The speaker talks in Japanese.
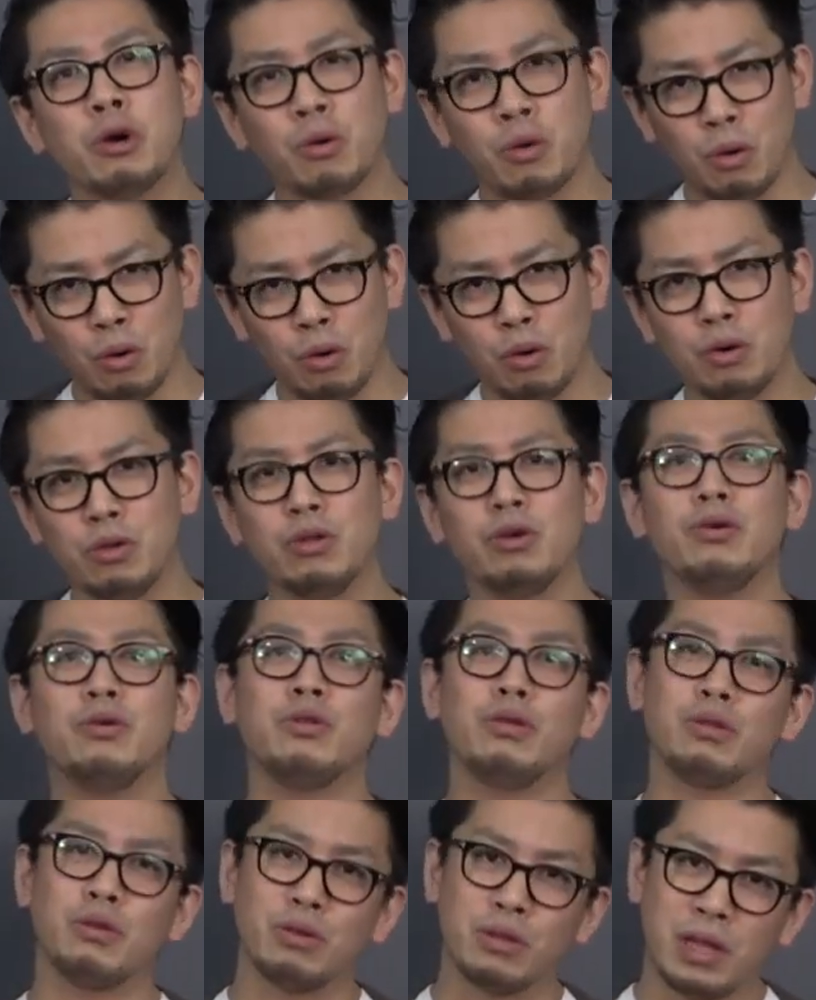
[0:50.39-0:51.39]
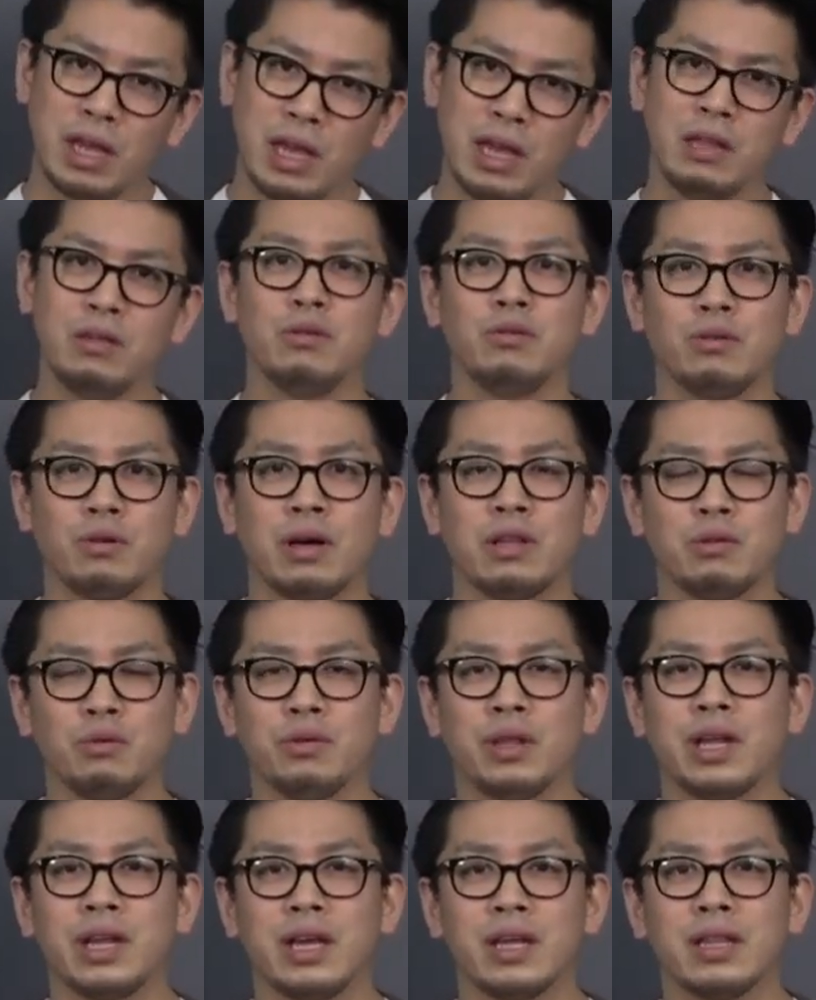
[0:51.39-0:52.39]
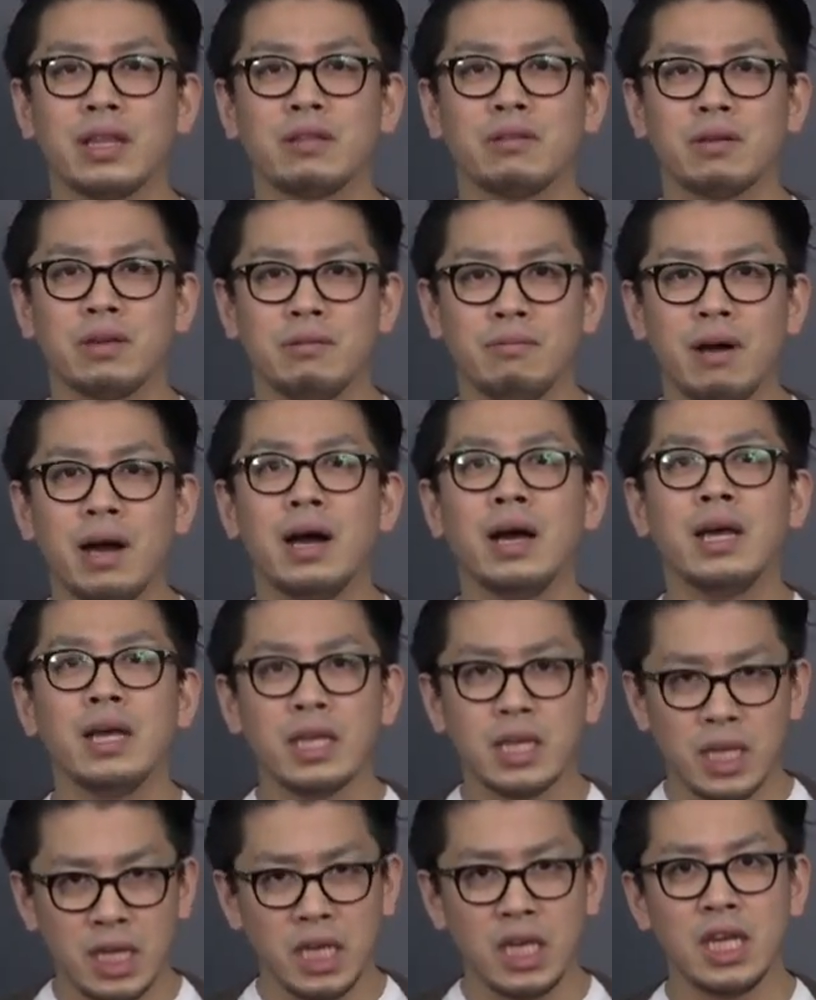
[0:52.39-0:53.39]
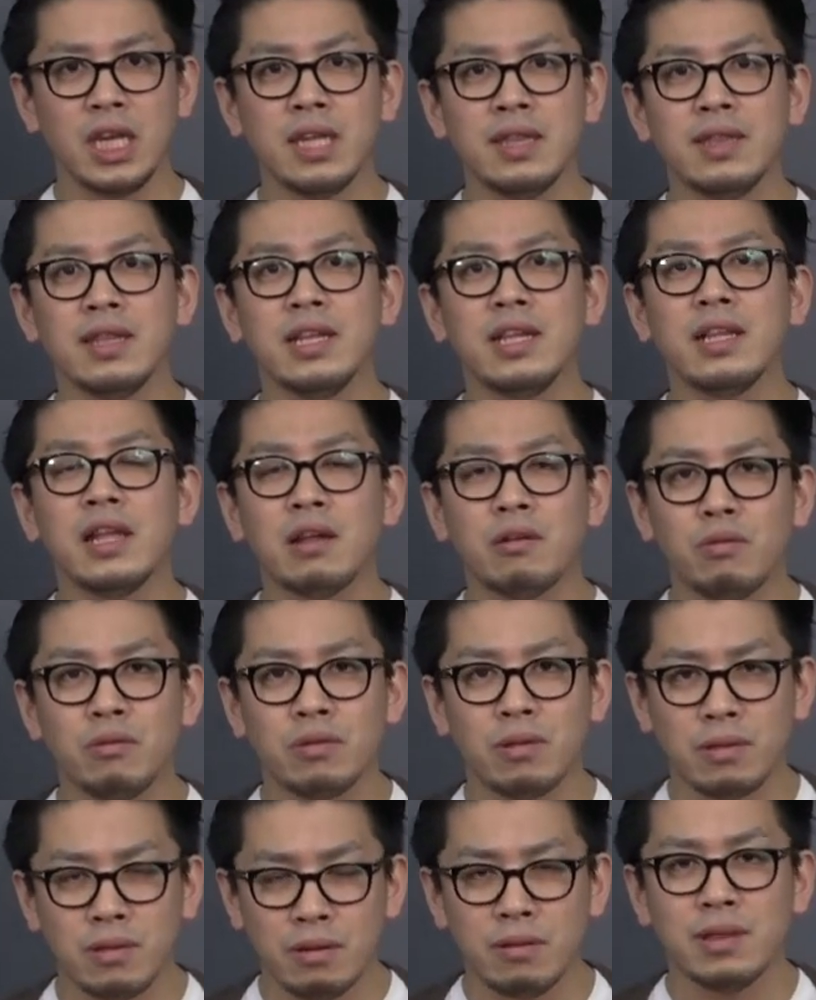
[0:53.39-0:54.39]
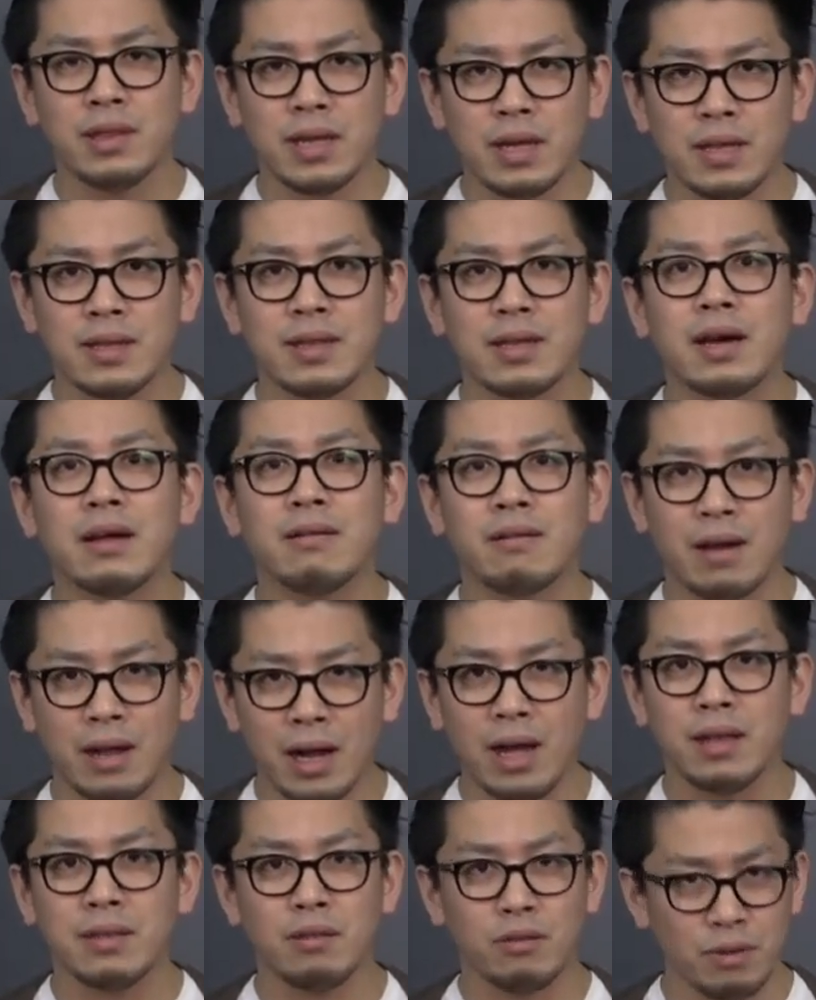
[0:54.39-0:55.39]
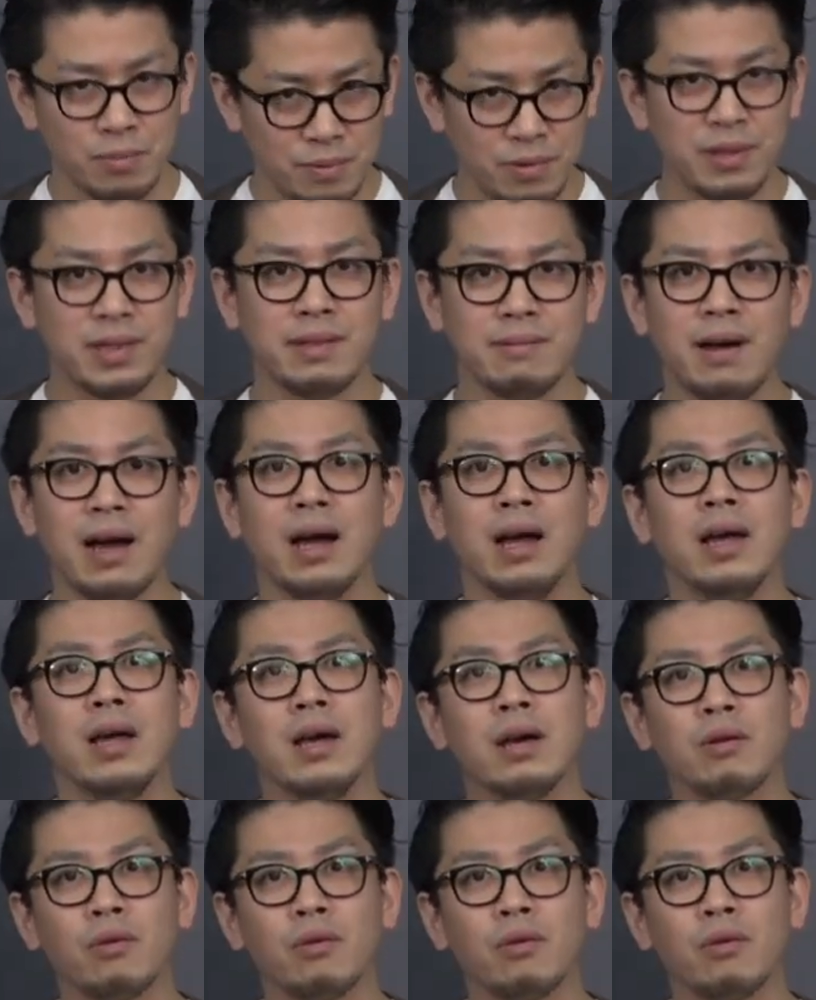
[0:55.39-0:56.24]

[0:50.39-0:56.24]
高濃度と低濃度が隣り合った時は均一になろうとする性質があるからその物質は